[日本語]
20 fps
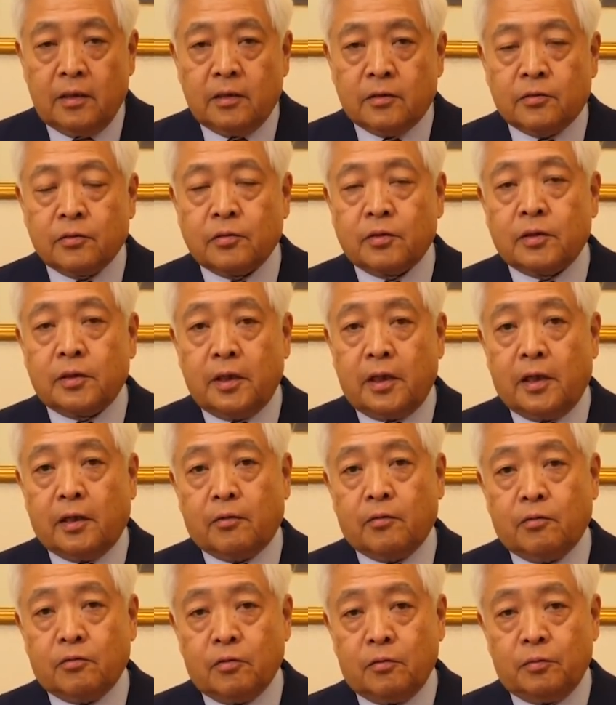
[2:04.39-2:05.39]
そして
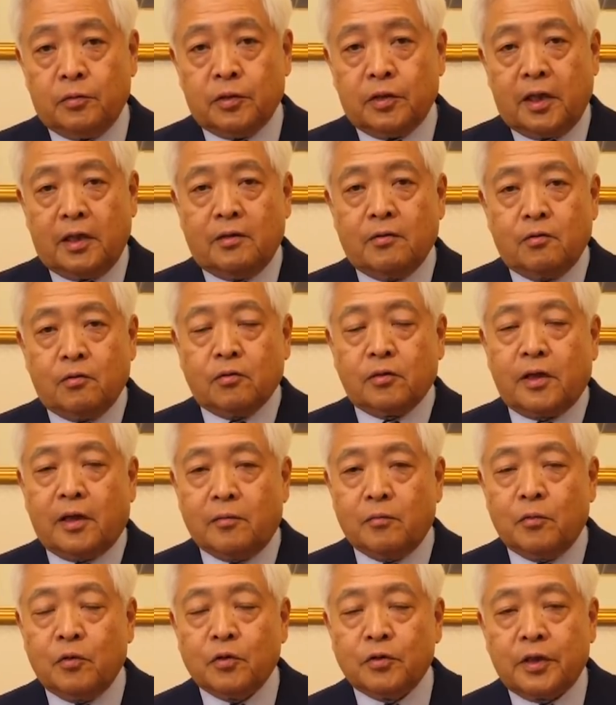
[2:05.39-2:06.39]
この武漢コロナ
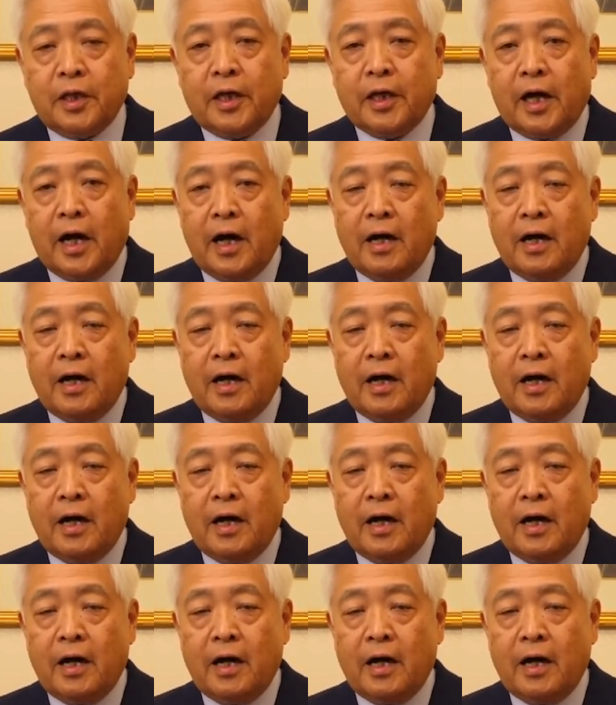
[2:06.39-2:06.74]
の問題